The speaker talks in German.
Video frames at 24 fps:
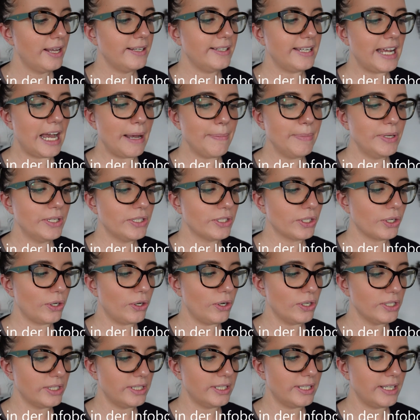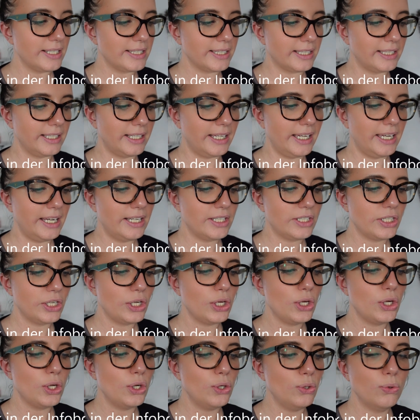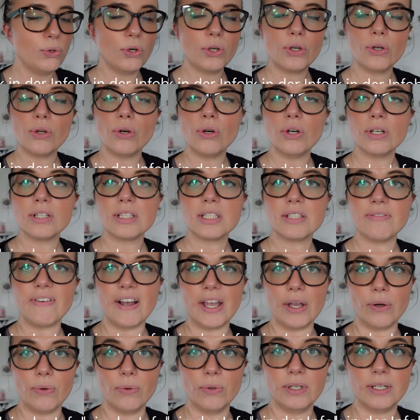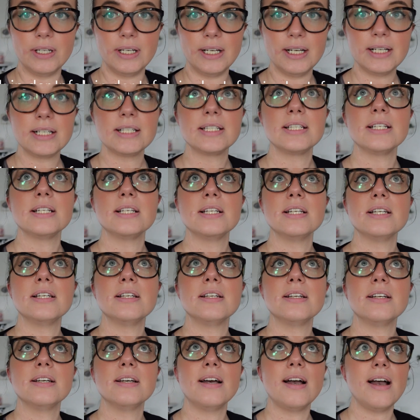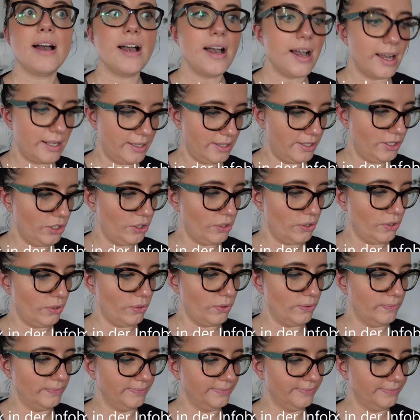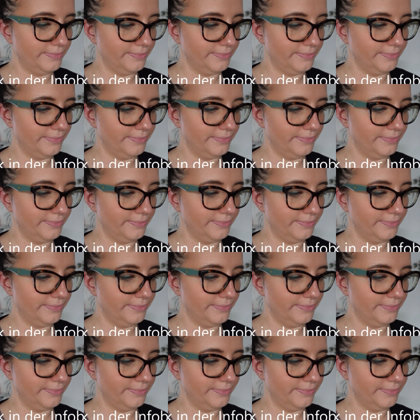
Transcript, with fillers: Damit kostet das Gerät nur noch 280 Euro.